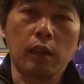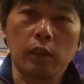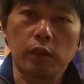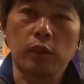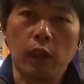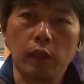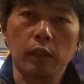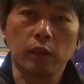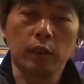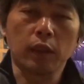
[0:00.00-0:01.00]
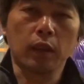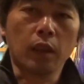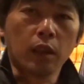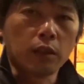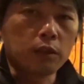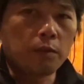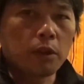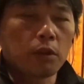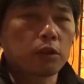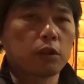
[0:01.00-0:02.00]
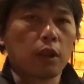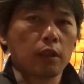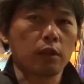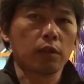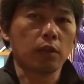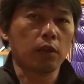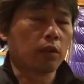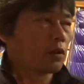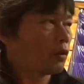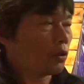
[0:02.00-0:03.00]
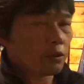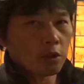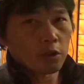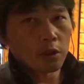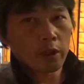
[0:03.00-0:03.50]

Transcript: え数回ですね、冬山講習会というのをここの、